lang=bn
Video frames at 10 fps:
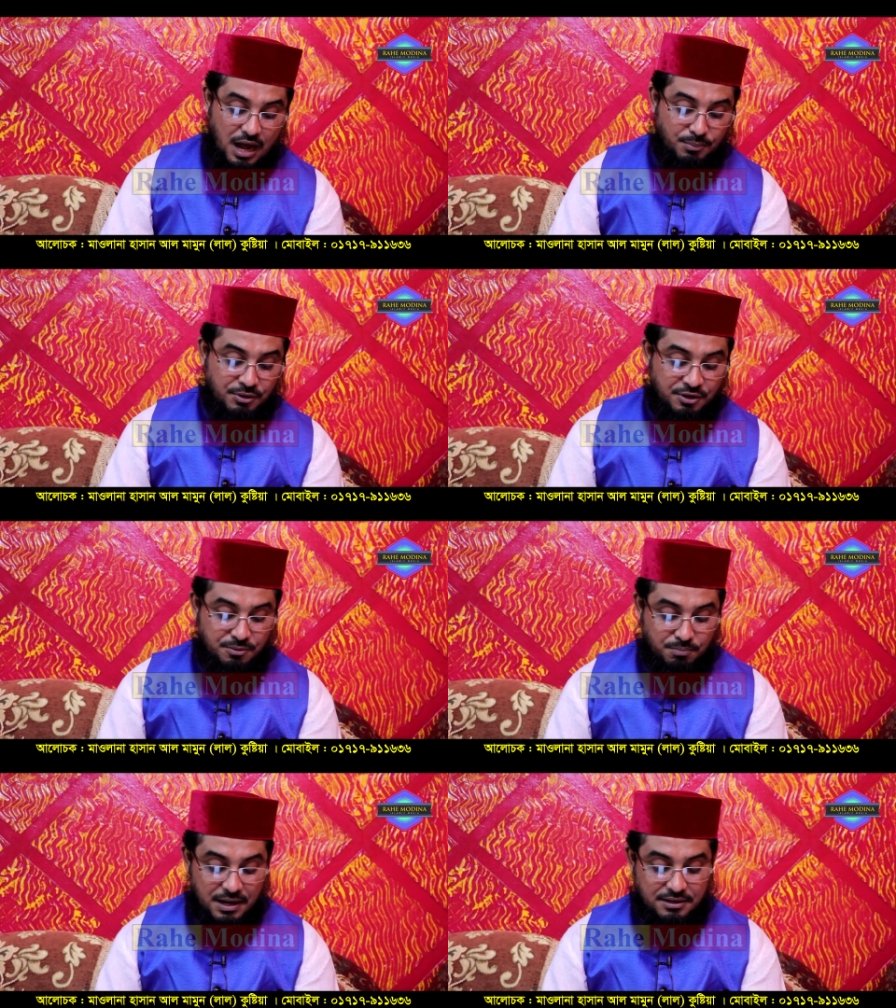
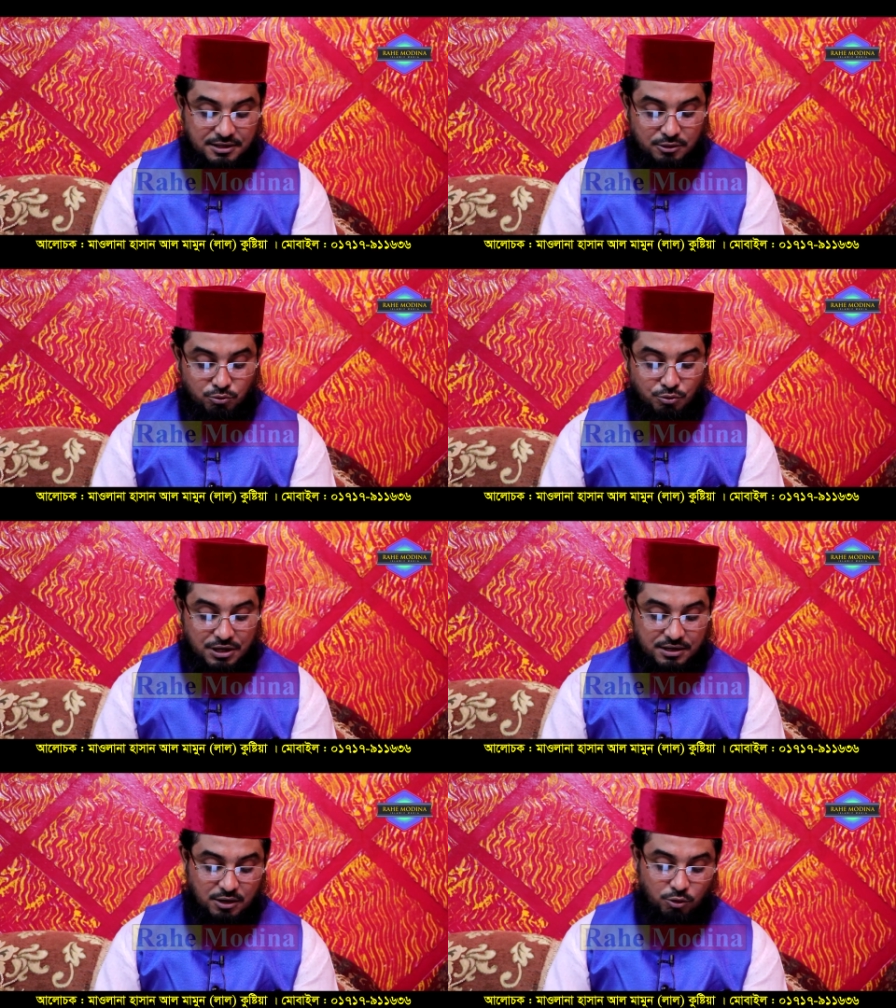আমিহীন বাইরের
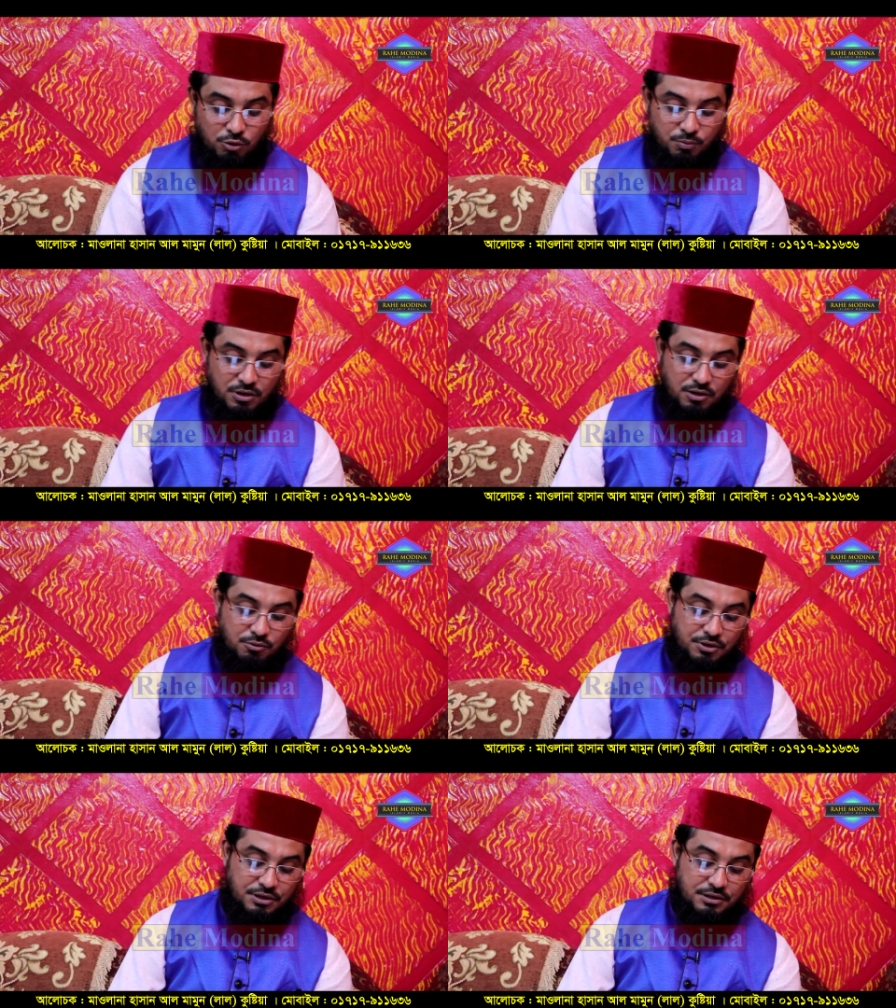দুনিয়াটা কল্পনা
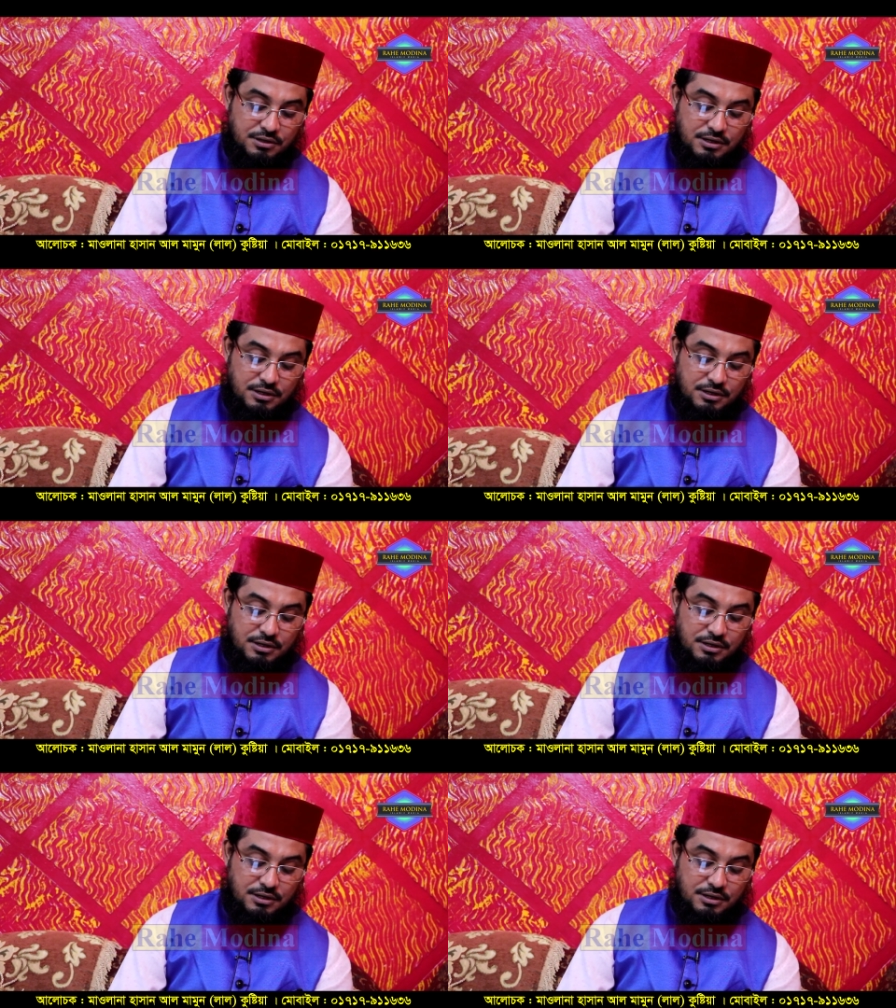করি